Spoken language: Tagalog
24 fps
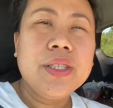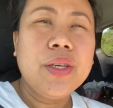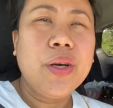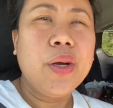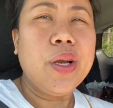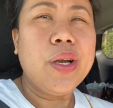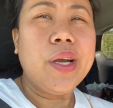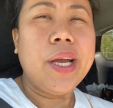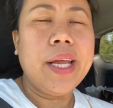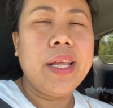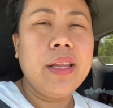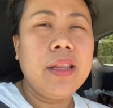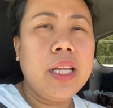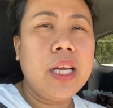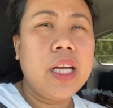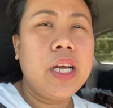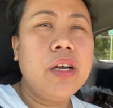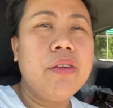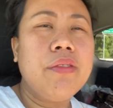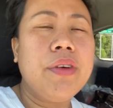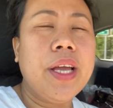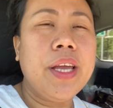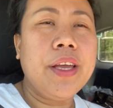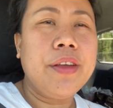So right
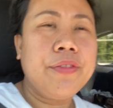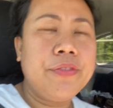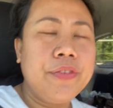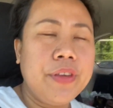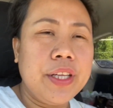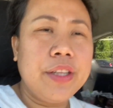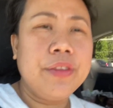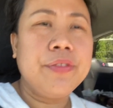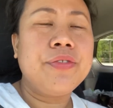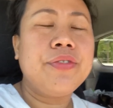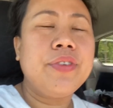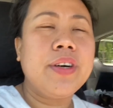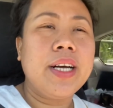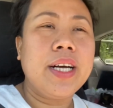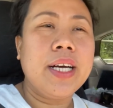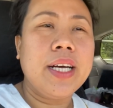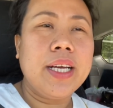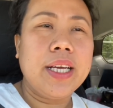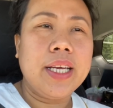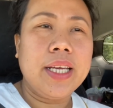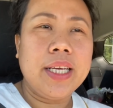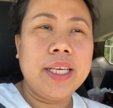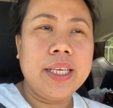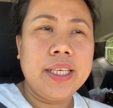now I feel
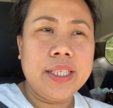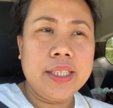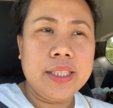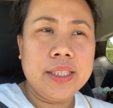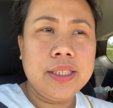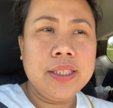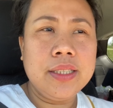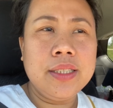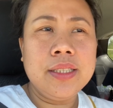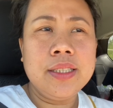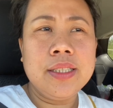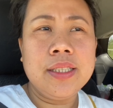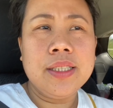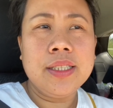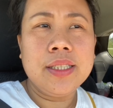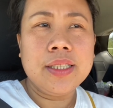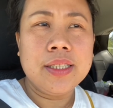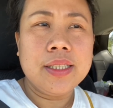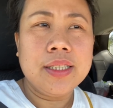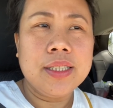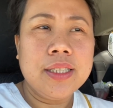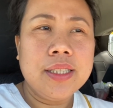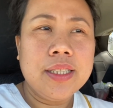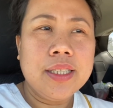fine.
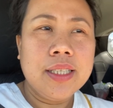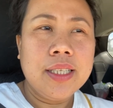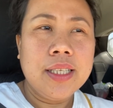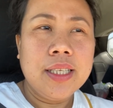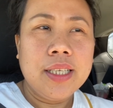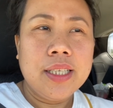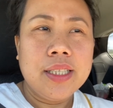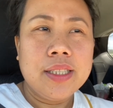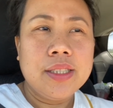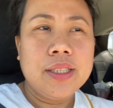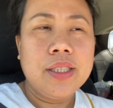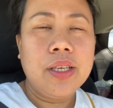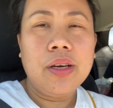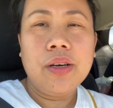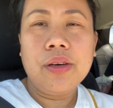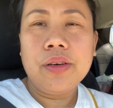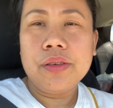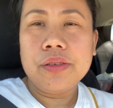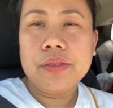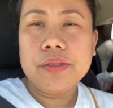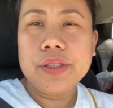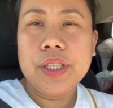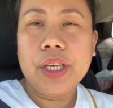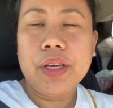
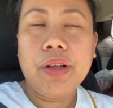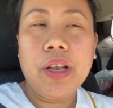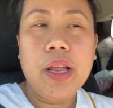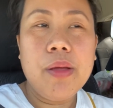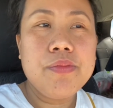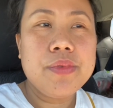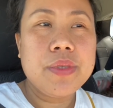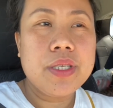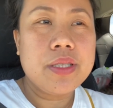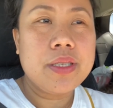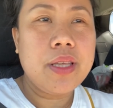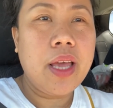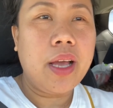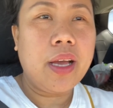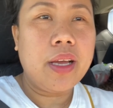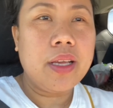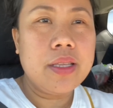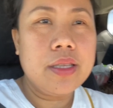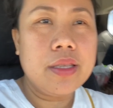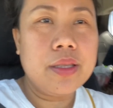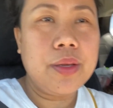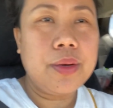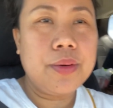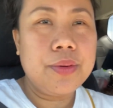So, di ko alam sa
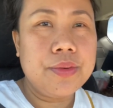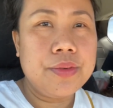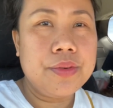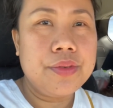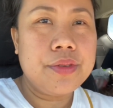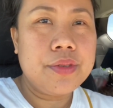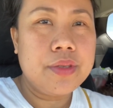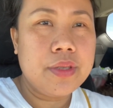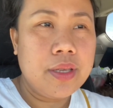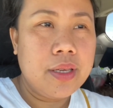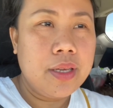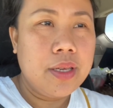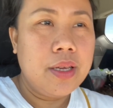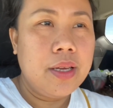second dose